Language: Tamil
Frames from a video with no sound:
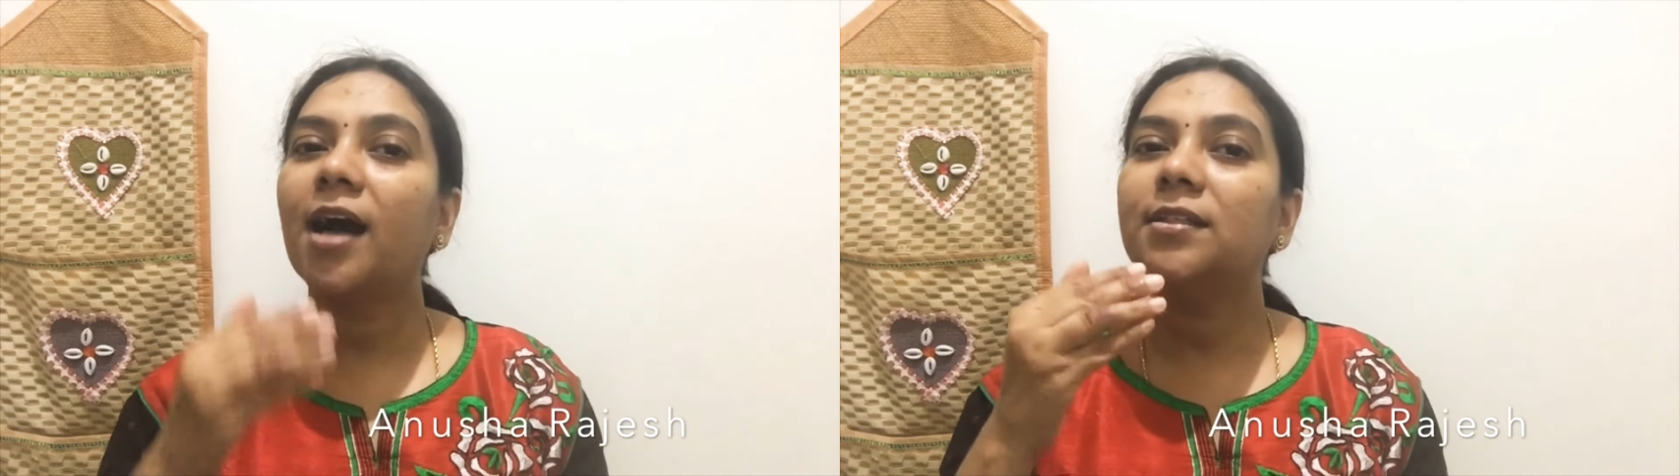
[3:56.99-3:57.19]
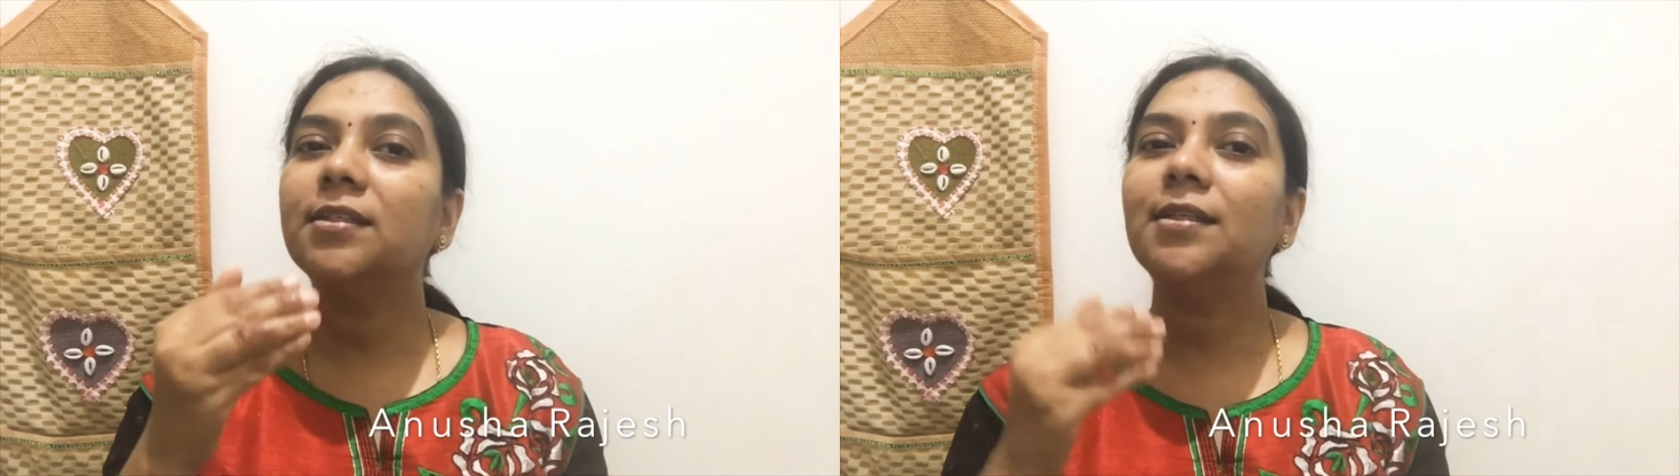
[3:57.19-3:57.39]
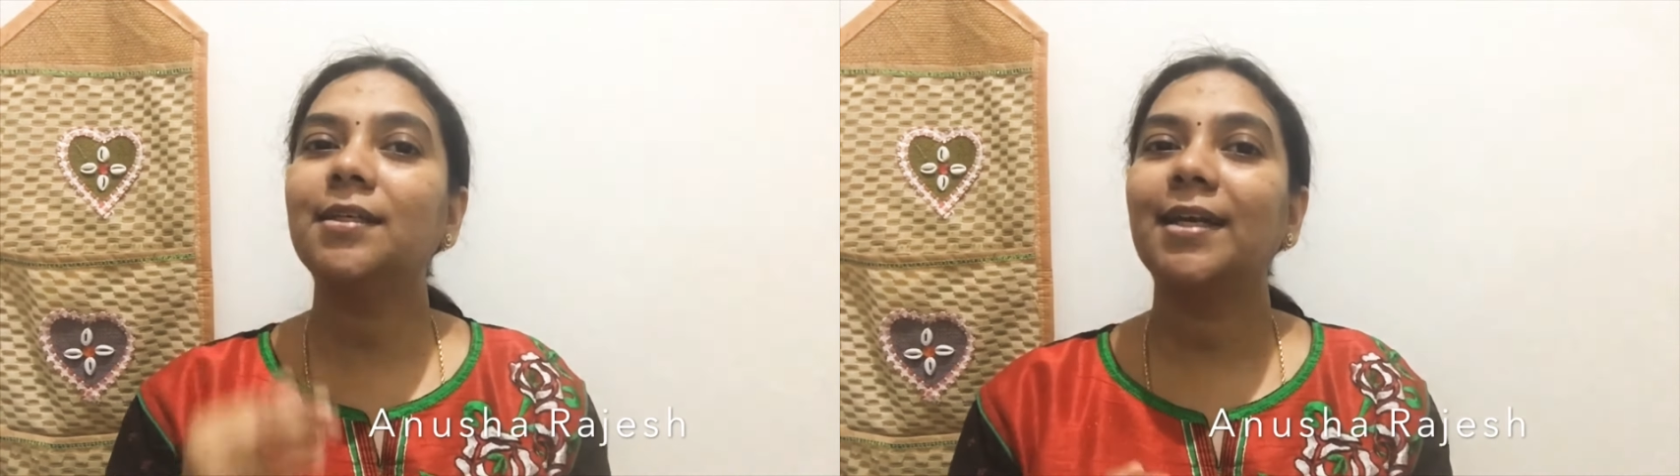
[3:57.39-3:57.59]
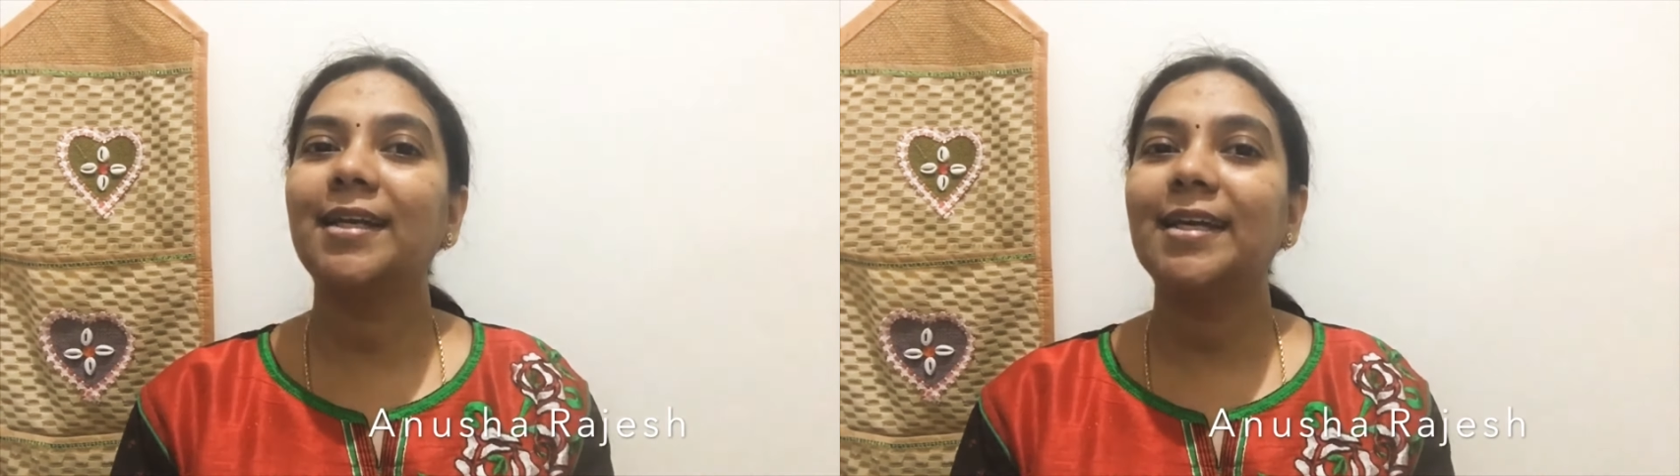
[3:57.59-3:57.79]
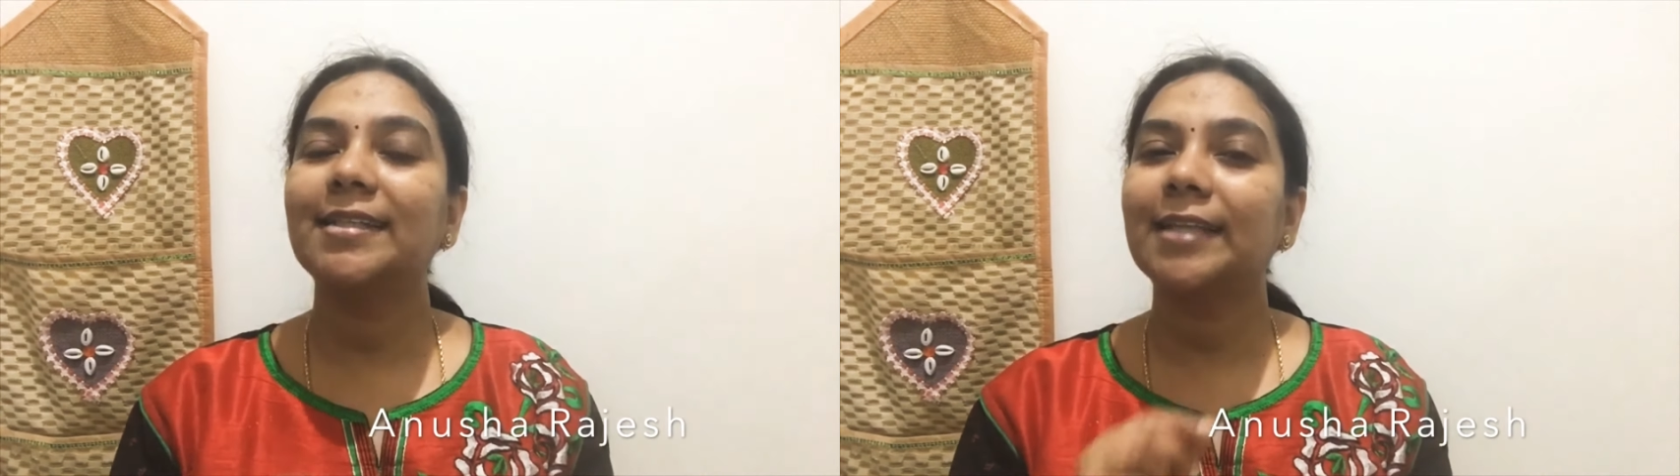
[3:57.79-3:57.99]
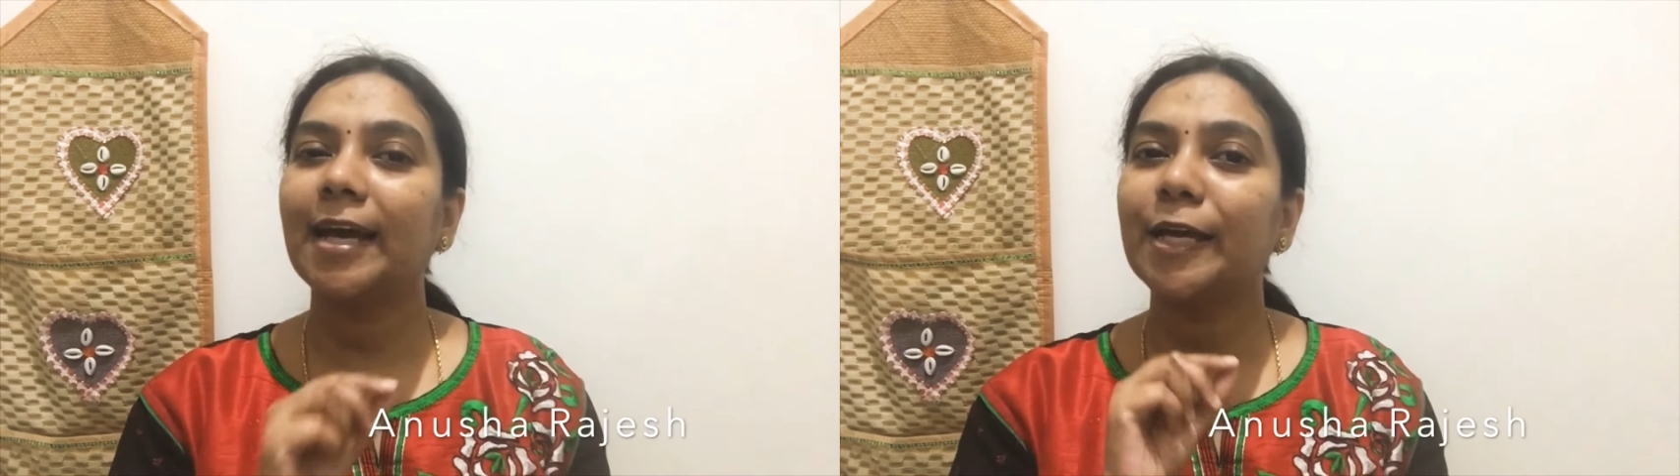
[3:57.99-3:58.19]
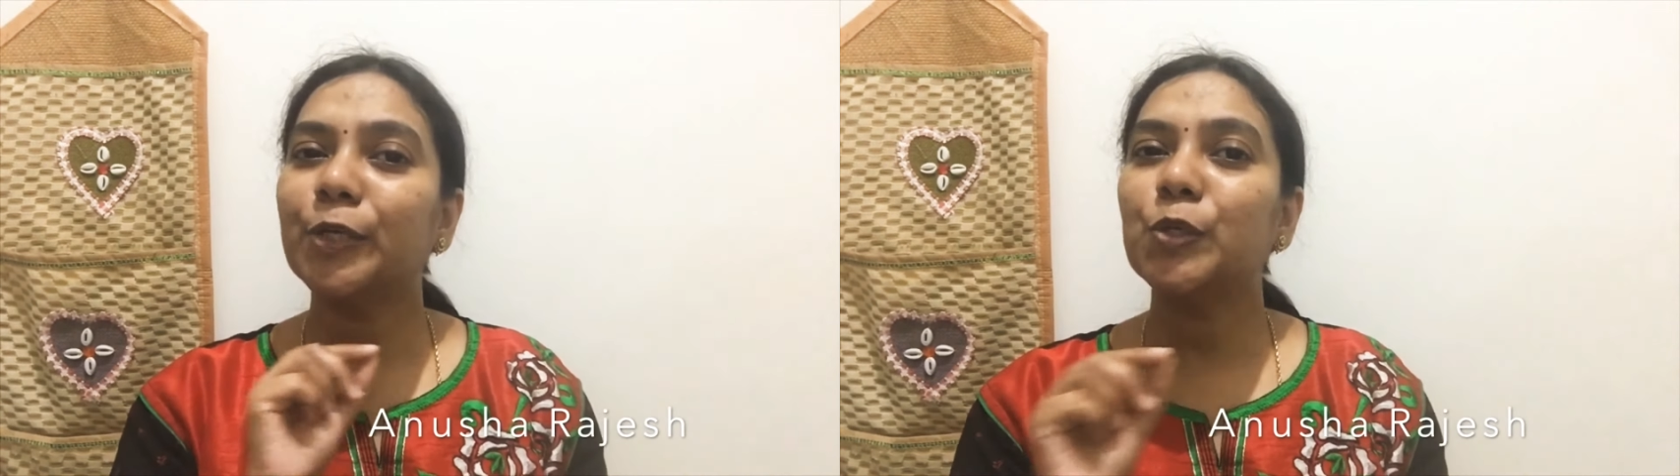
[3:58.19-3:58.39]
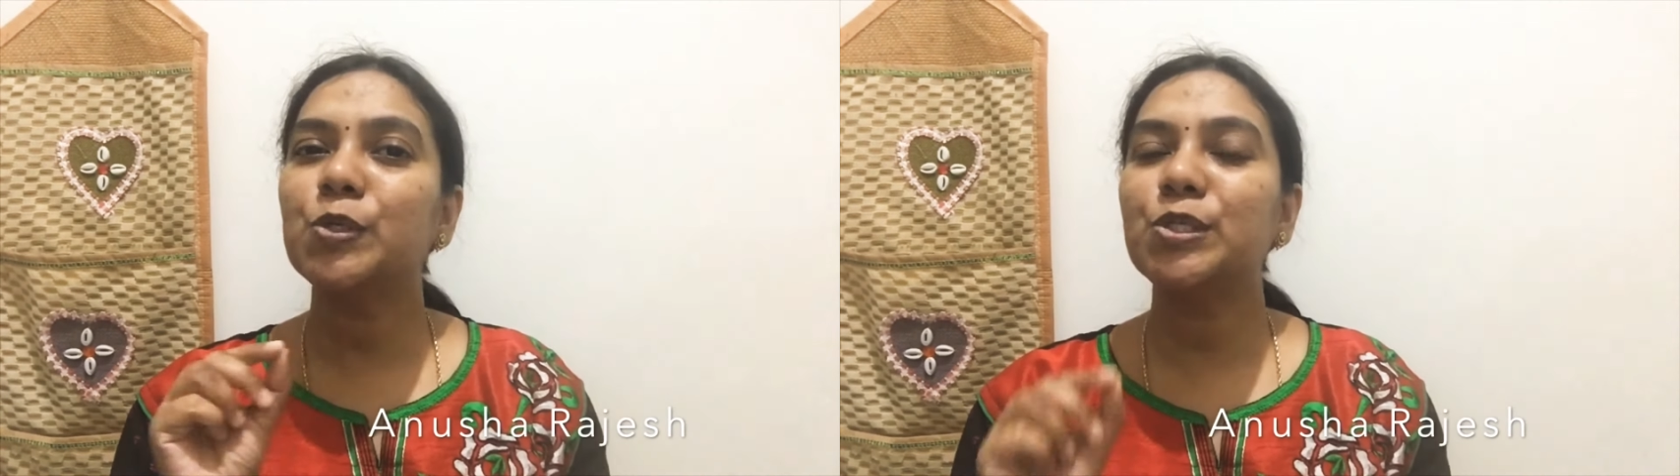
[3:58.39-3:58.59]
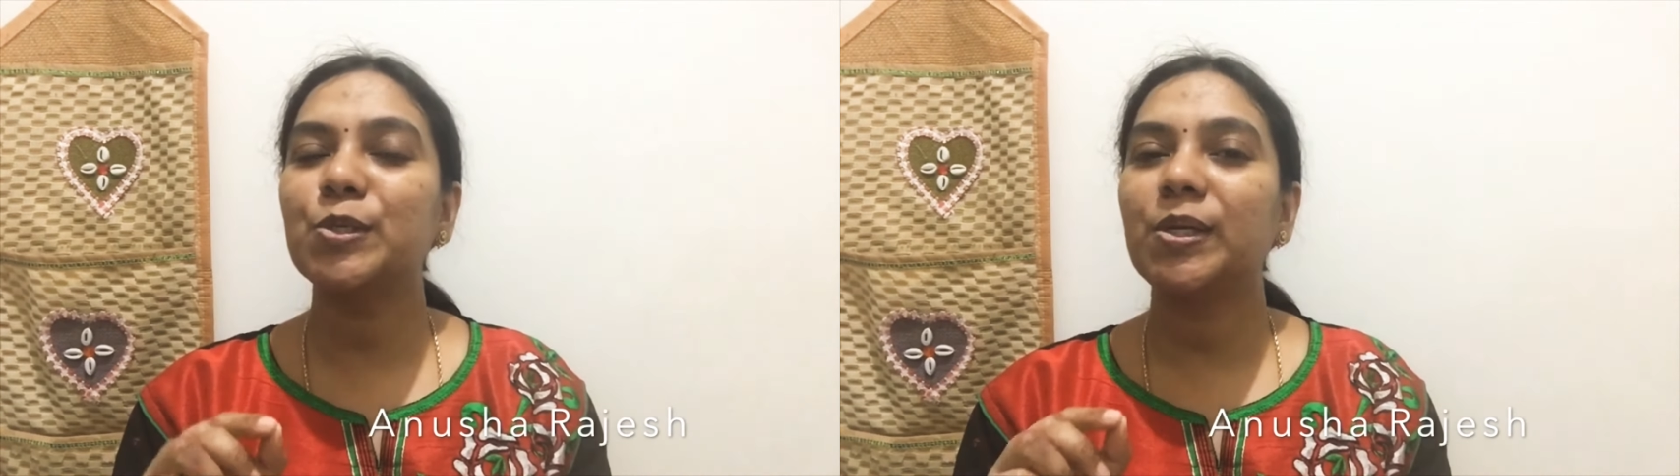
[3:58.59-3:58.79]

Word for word: அதுக்கு கீழே தேங்க்யூன்னு